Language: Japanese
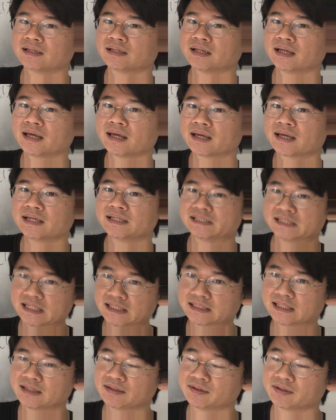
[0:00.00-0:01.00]
変形しな
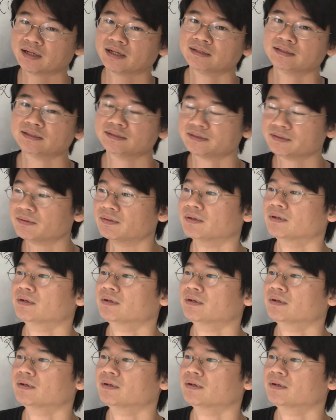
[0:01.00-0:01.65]
さいってなんですよ。